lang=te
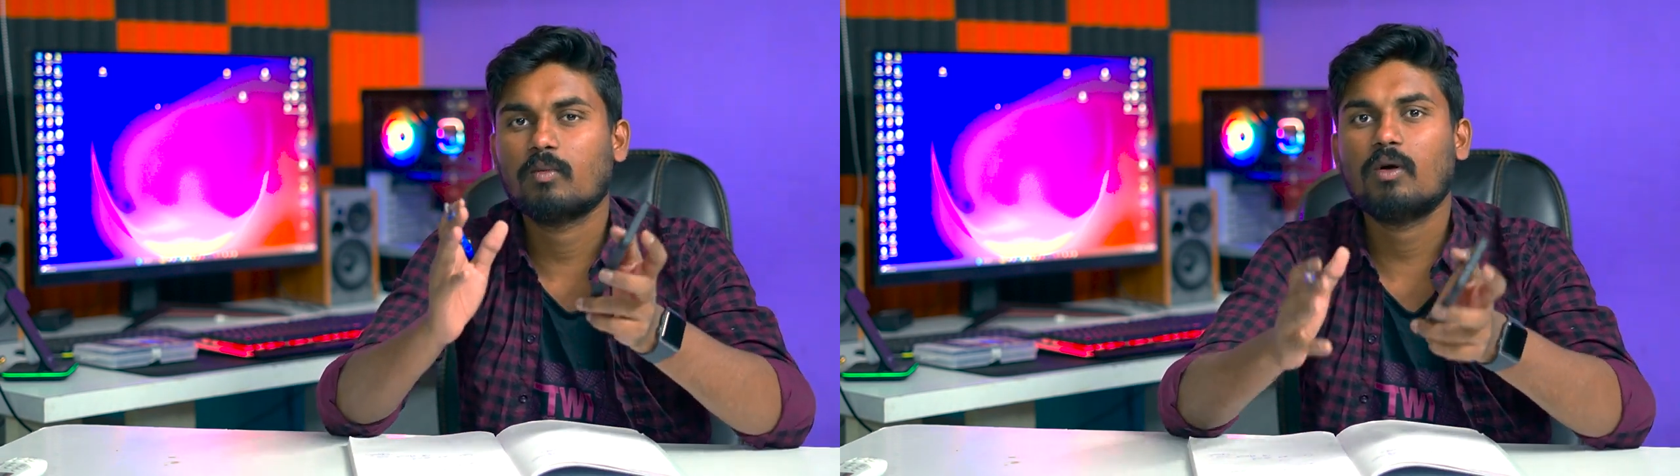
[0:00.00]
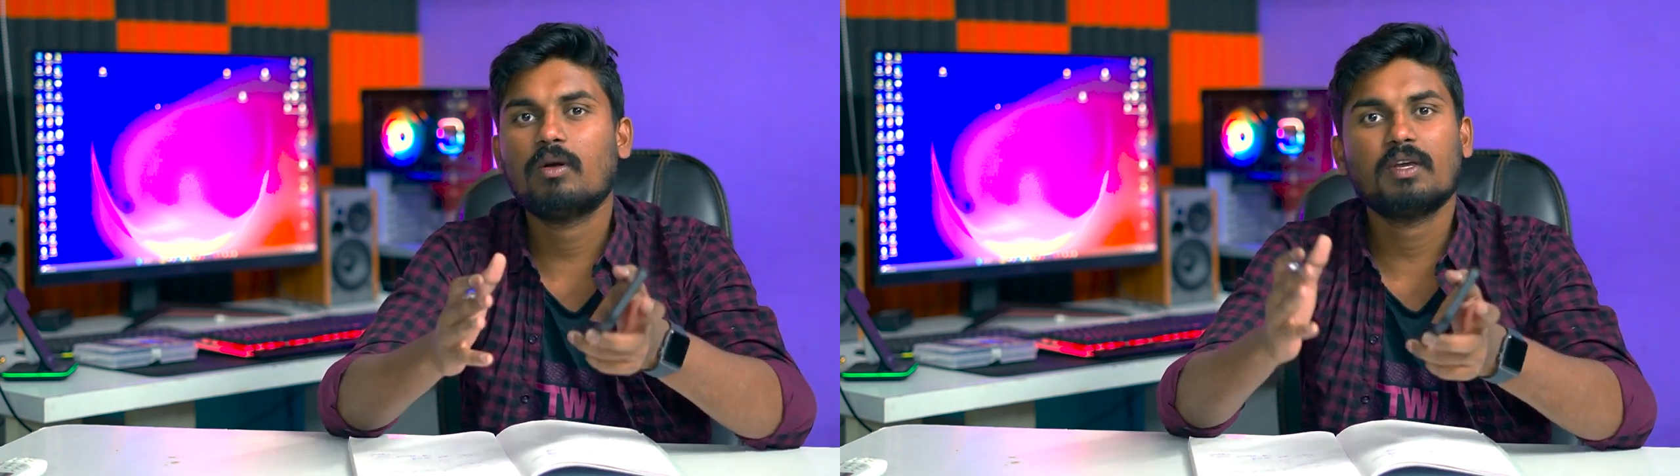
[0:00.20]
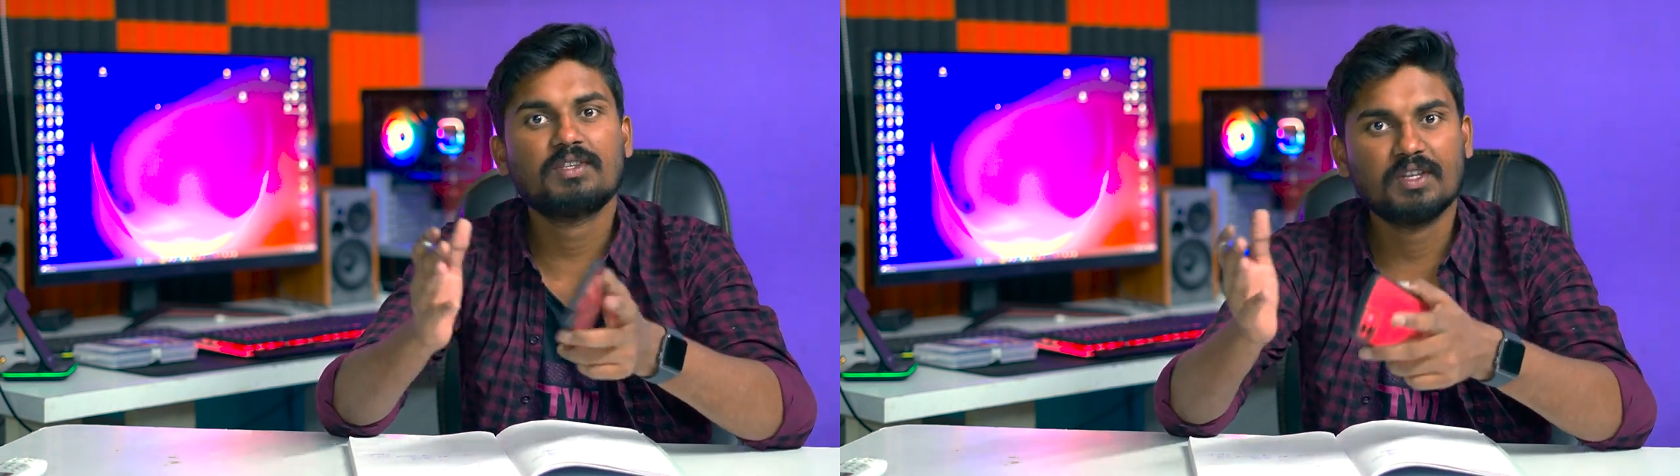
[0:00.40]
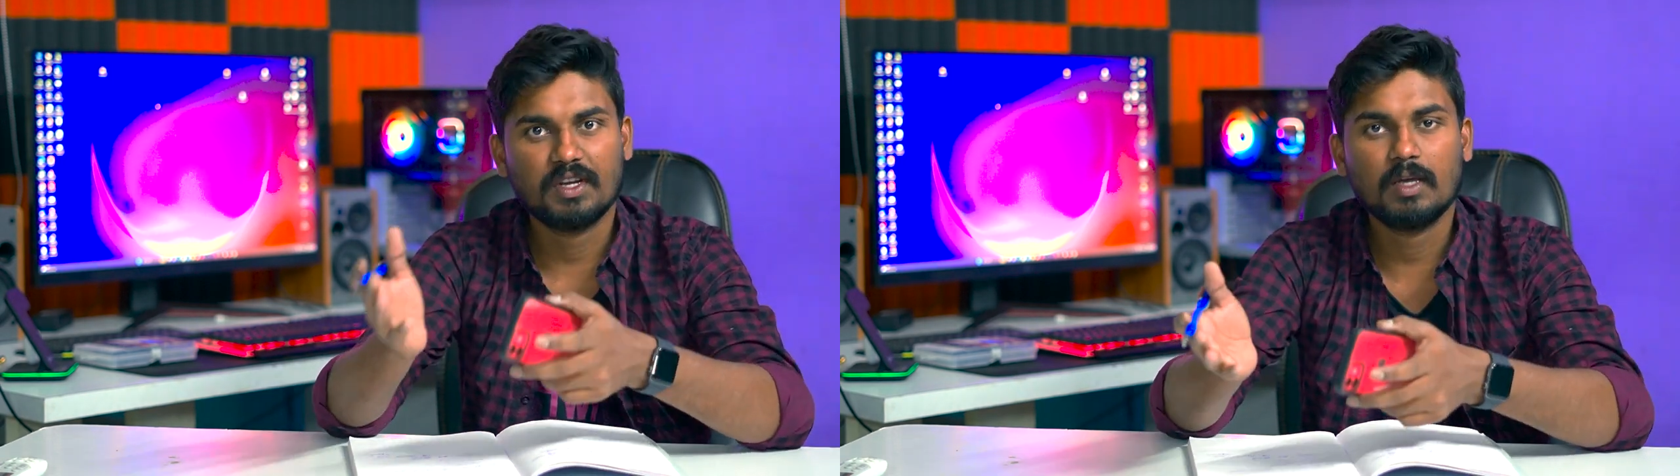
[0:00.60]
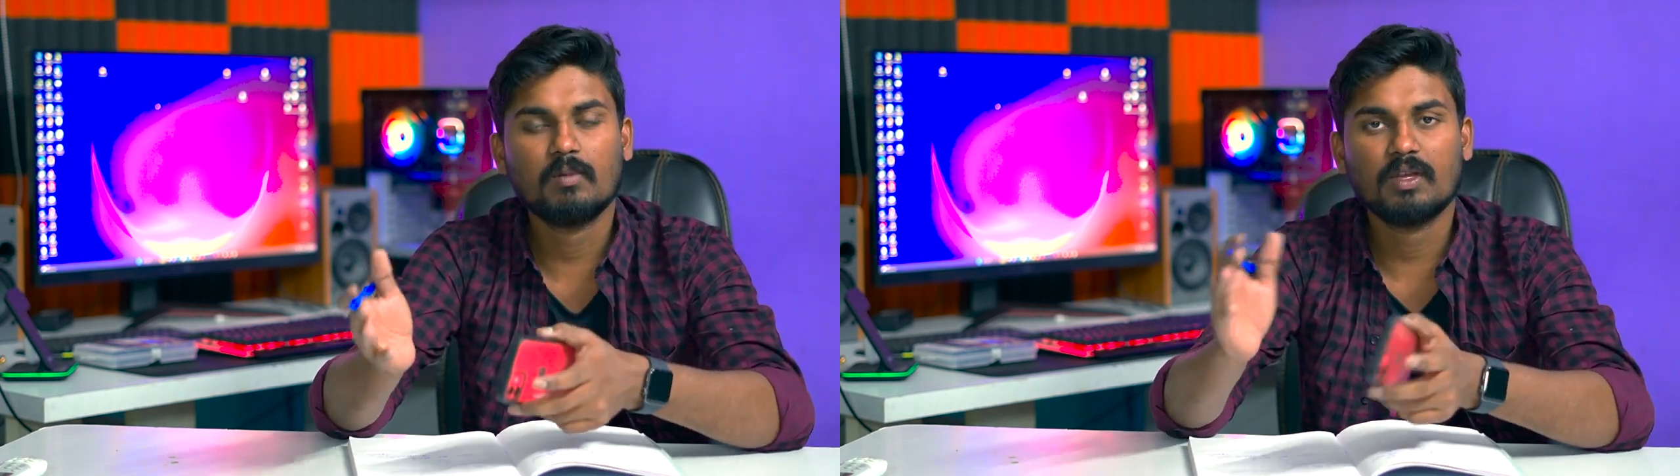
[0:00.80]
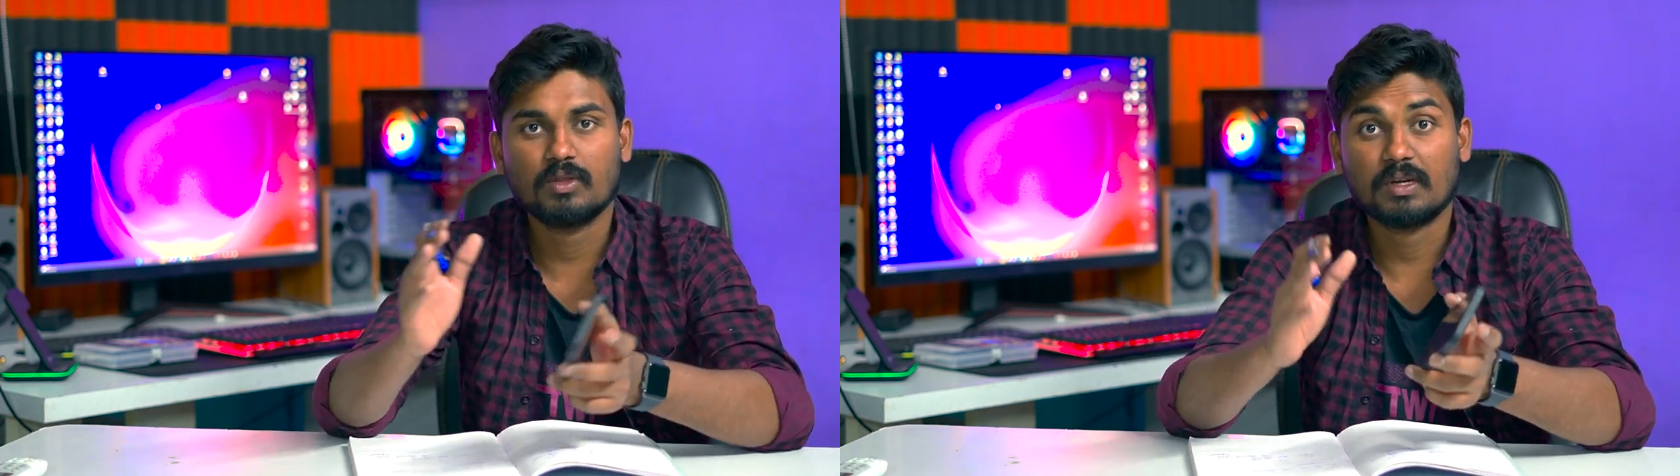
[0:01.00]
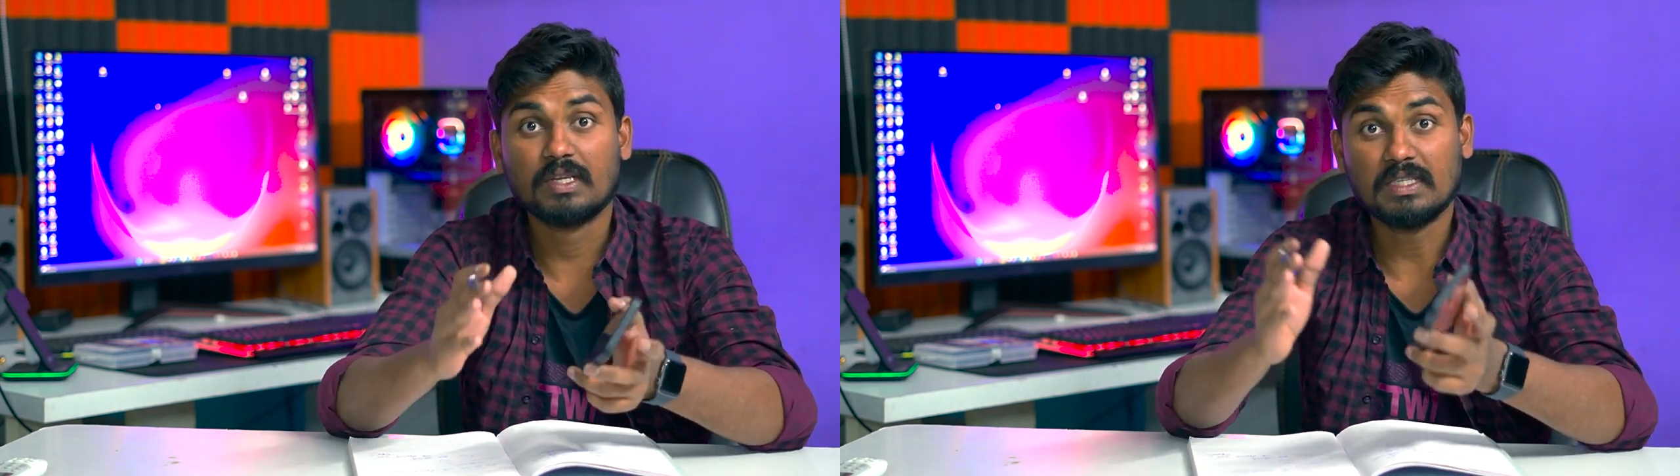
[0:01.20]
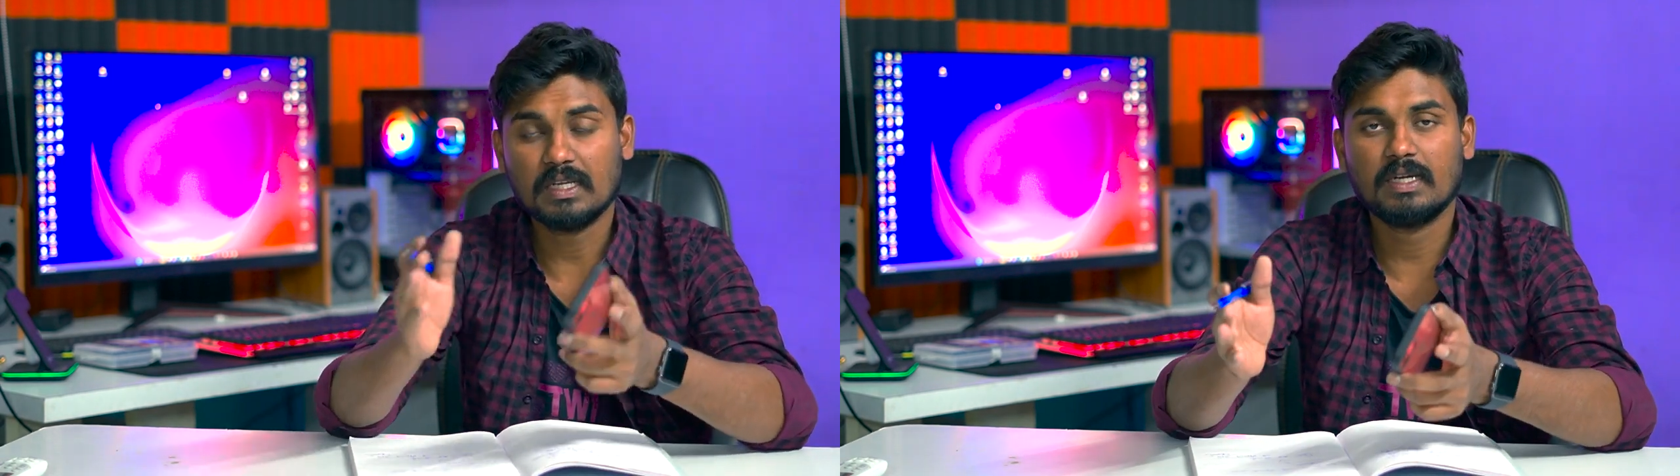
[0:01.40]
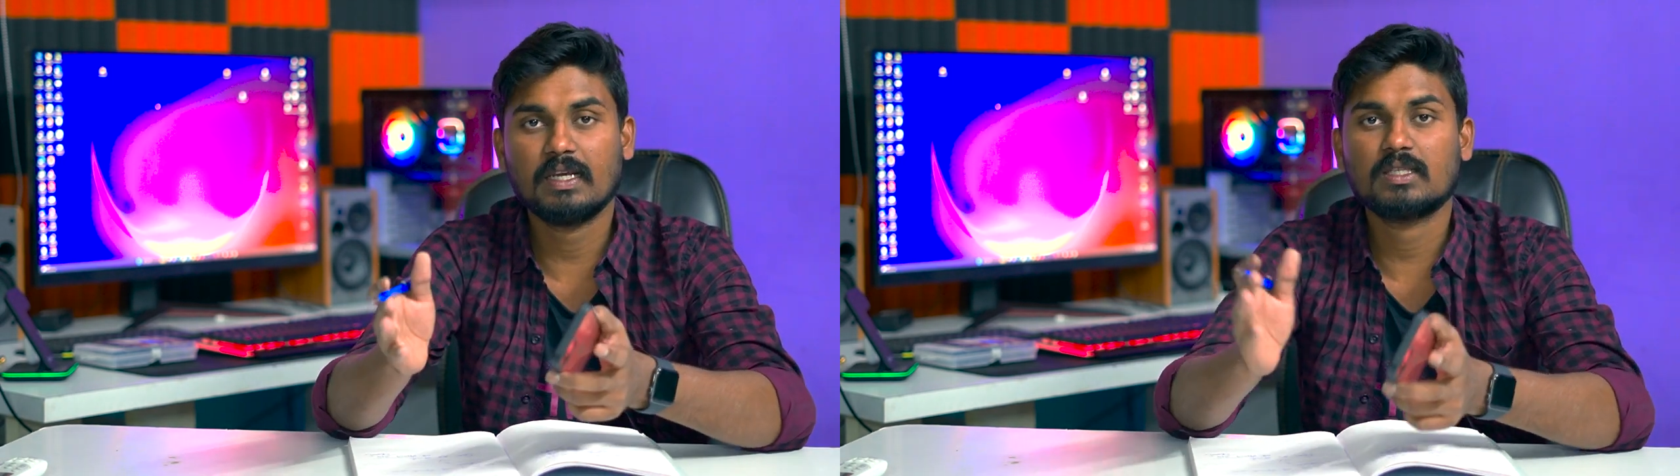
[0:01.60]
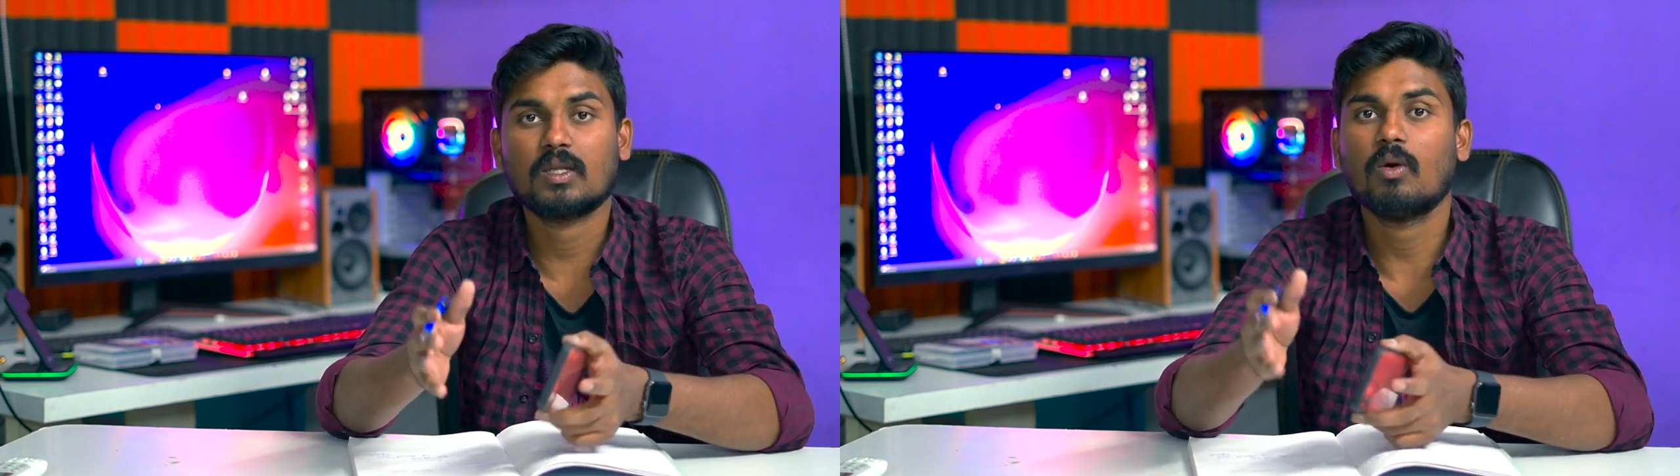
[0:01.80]
మానిటేషన్ ఎనేబుల్ అయిందో రీసెంట్
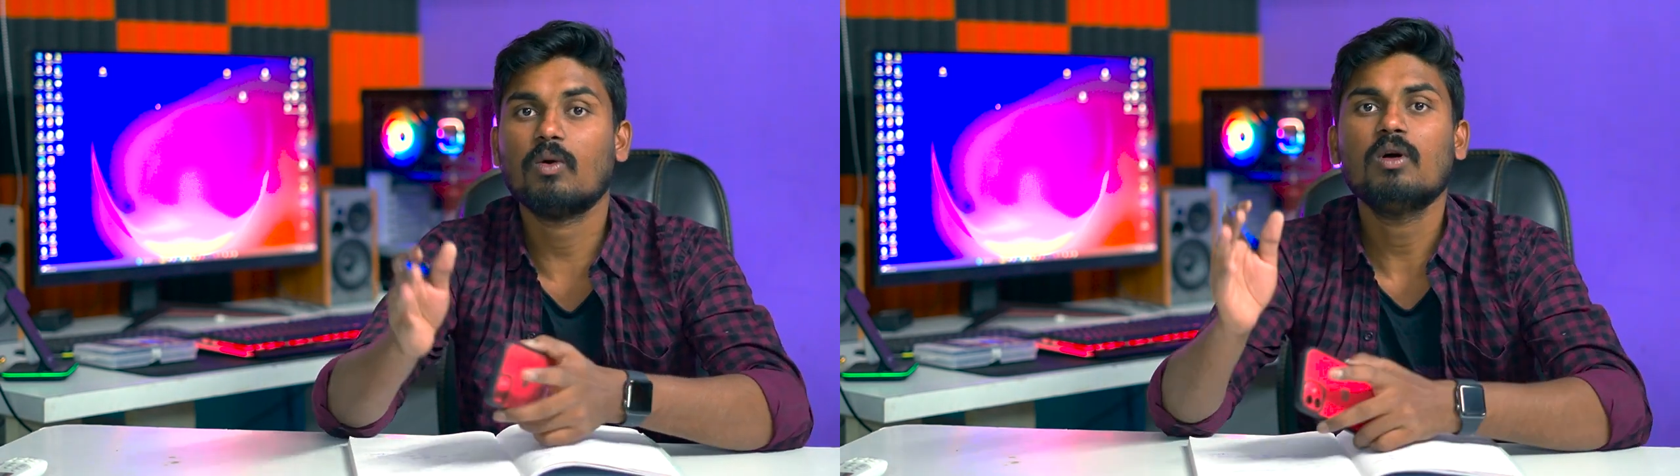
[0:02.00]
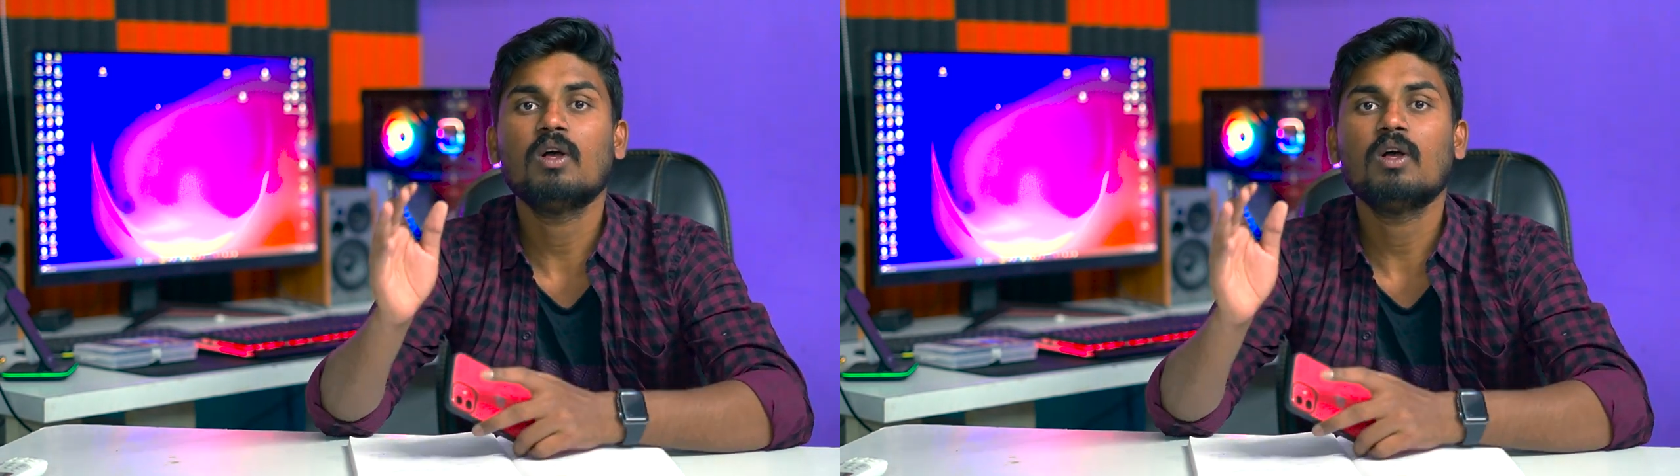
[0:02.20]
డేస్లో